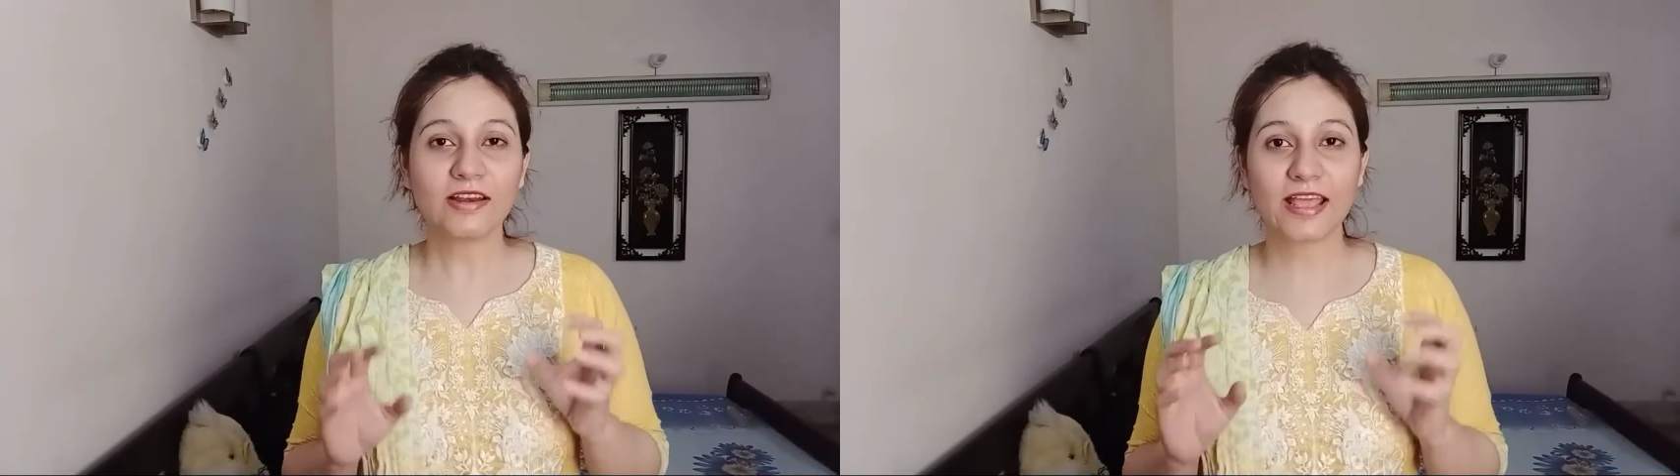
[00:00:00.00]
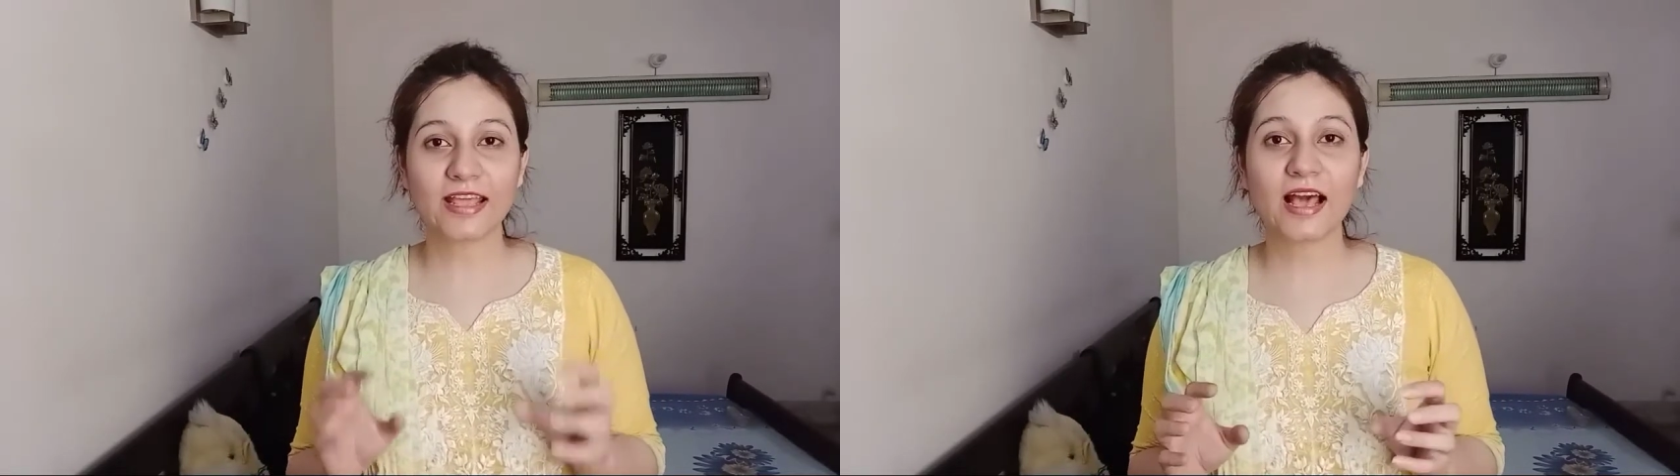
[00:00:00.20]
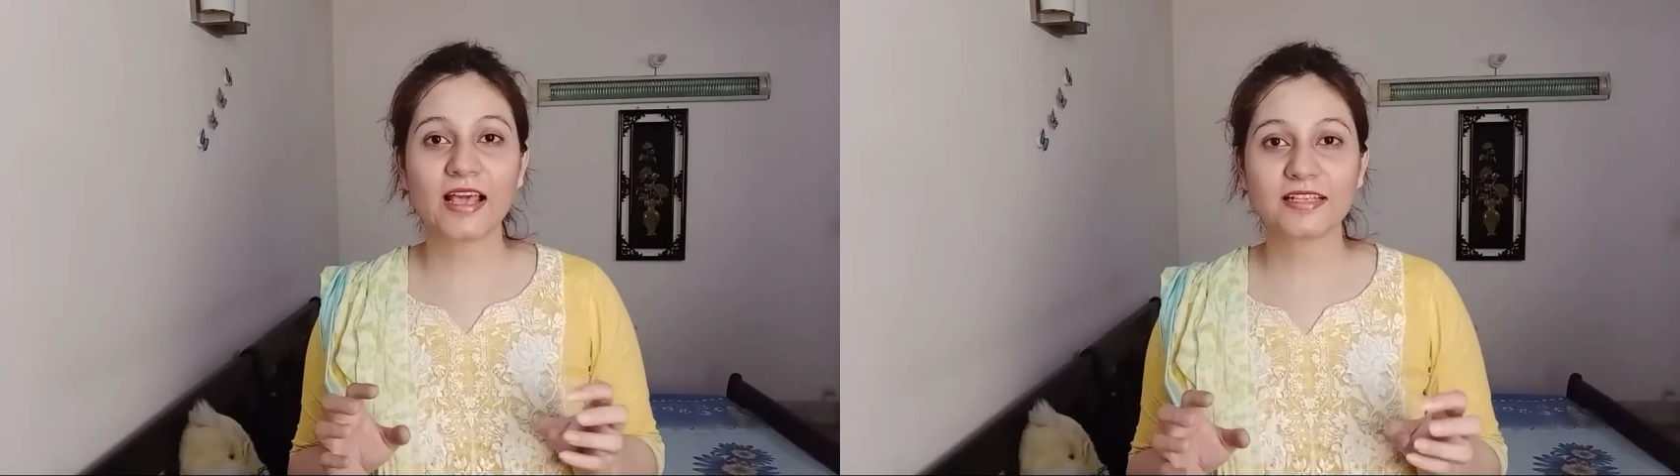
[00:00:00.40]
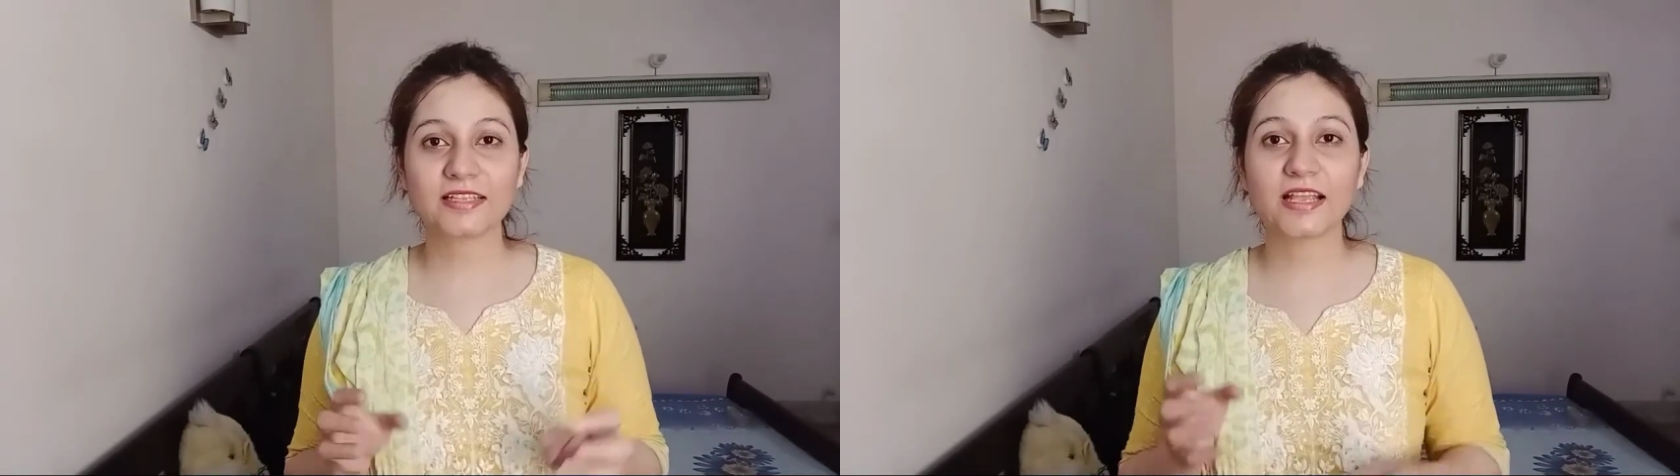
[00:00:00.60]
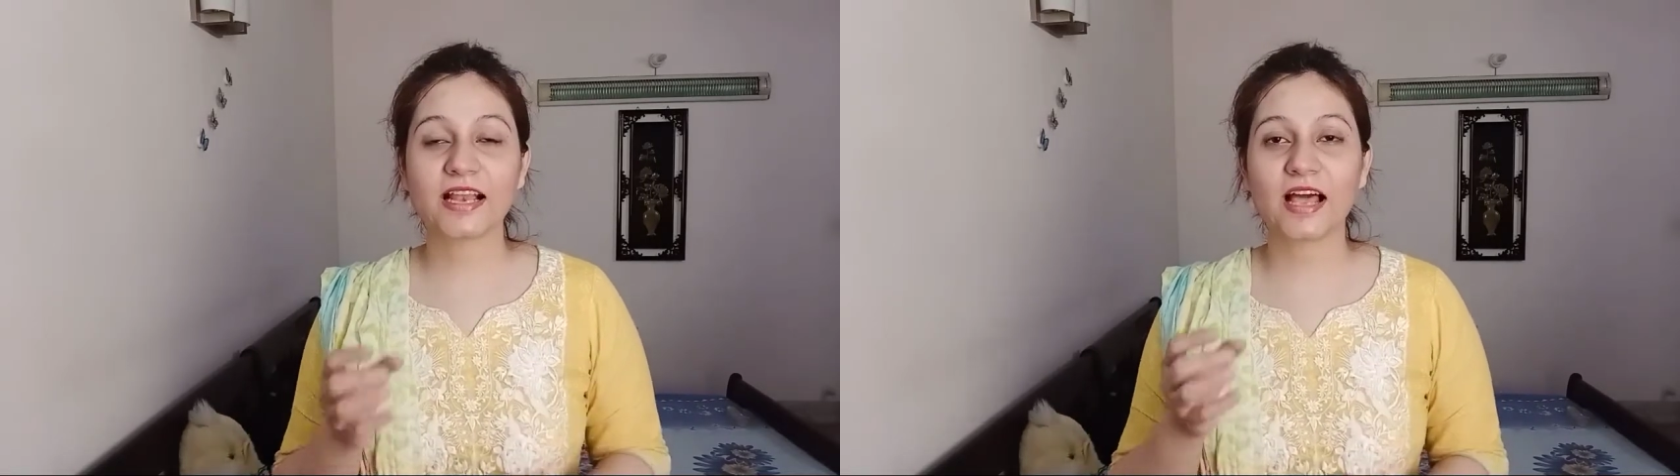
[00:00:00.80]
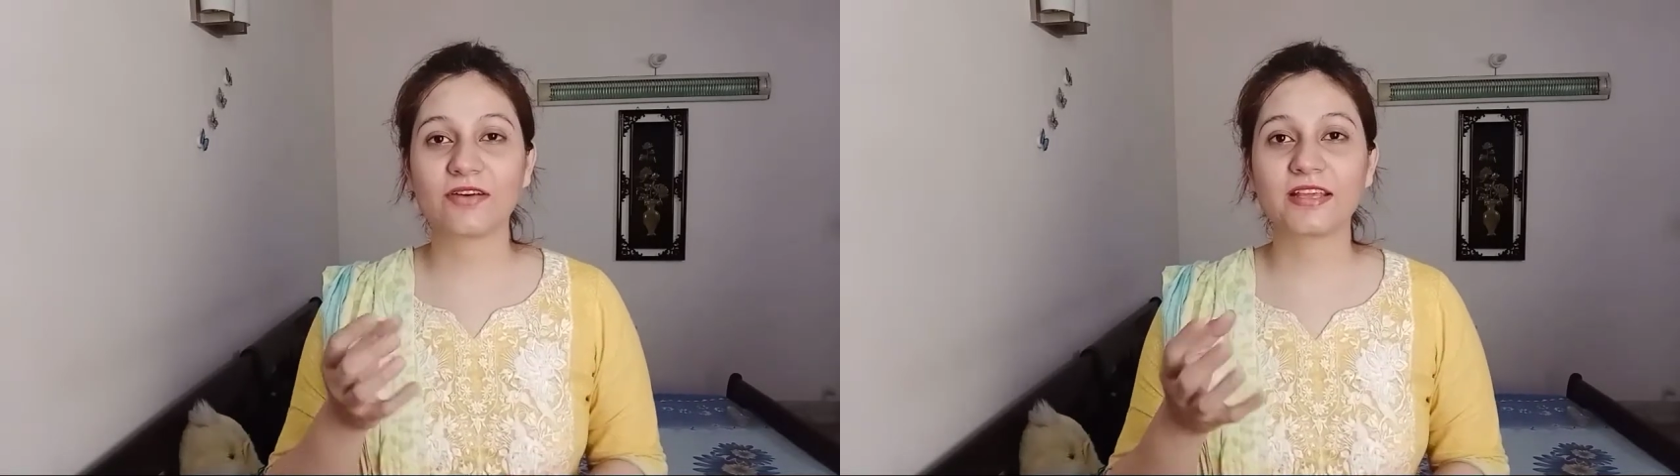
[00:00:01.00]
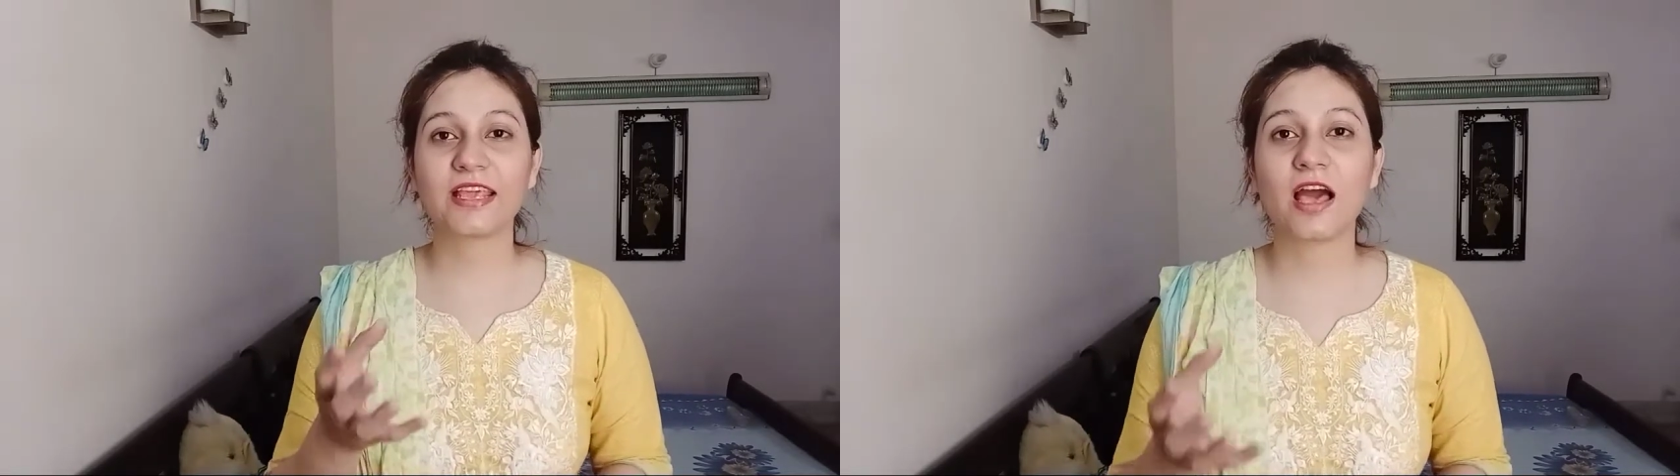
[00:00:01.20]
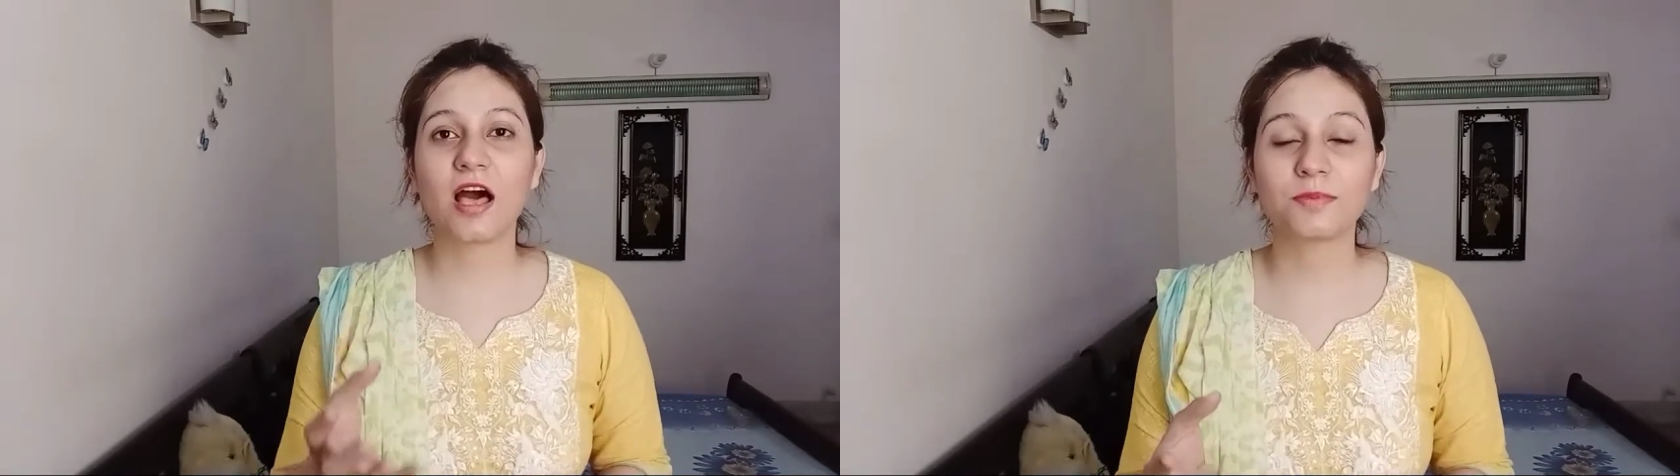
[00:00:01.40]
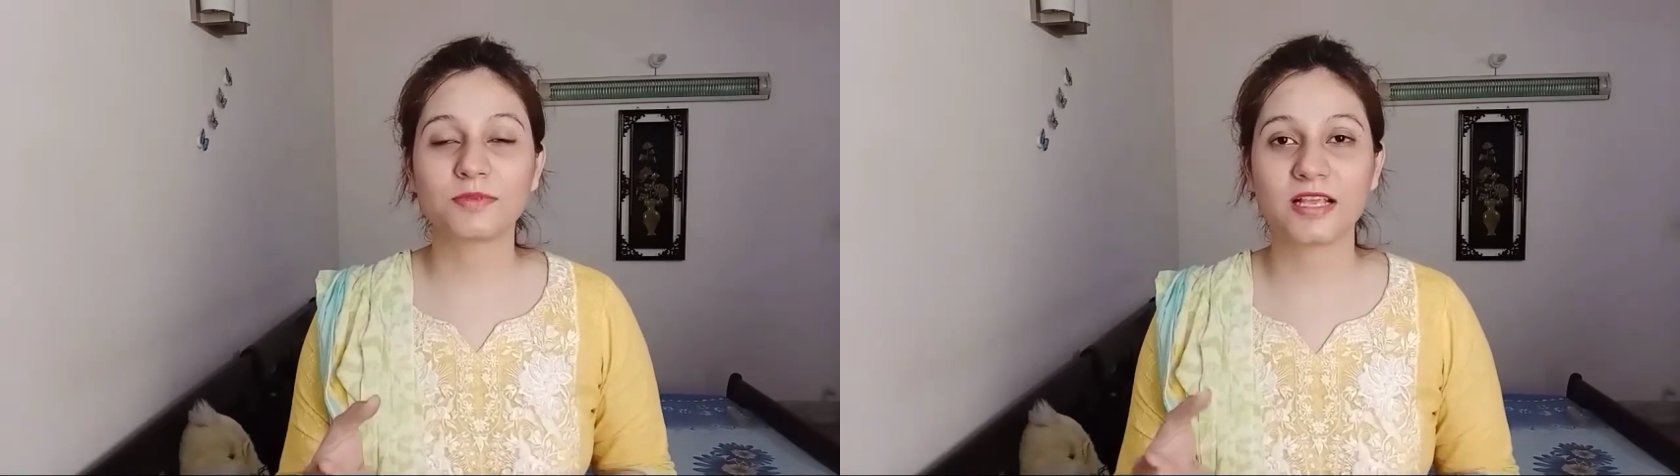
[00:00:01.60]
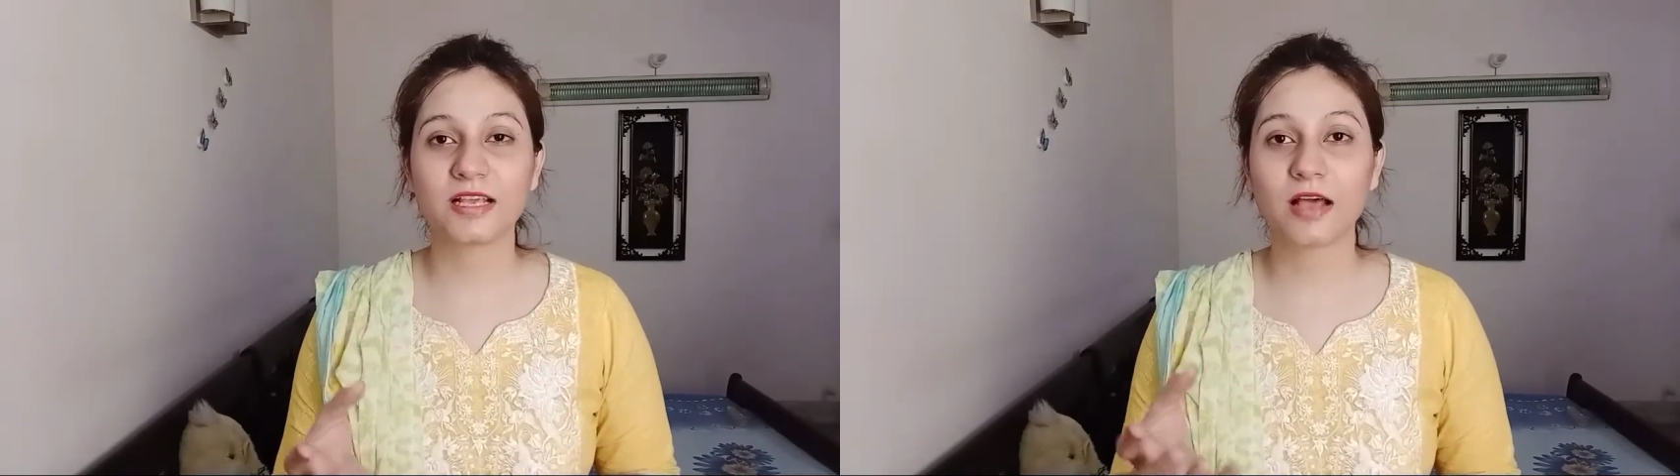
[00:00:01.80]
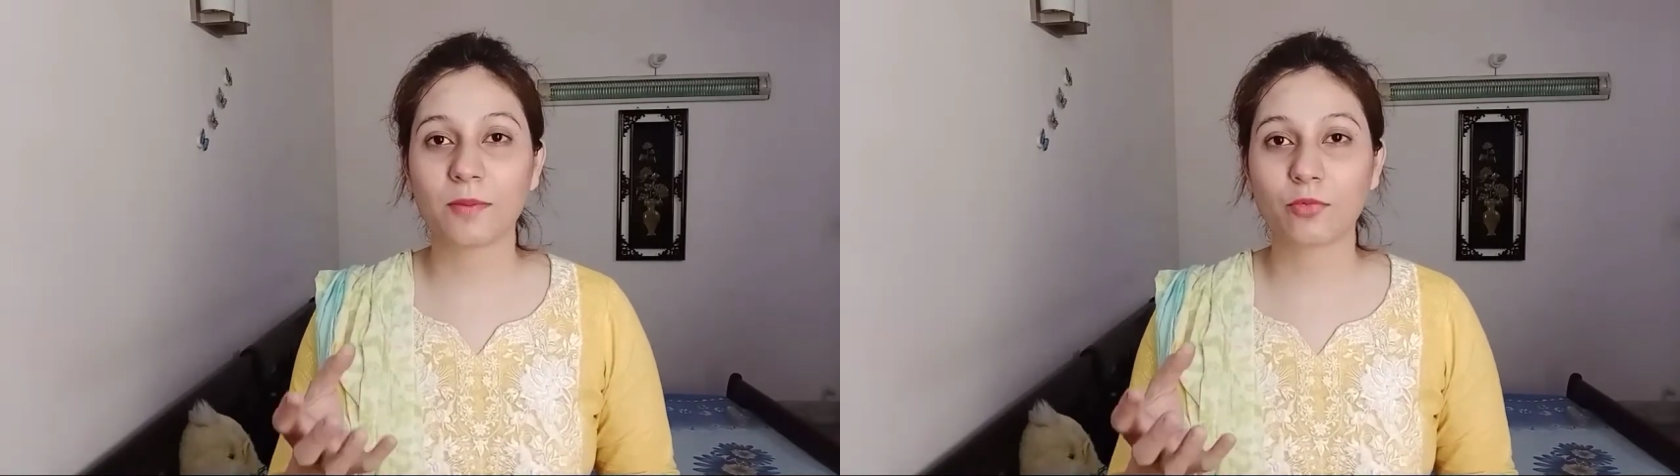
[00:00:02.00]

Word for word: रहेगा इसके अलावा ये आपसे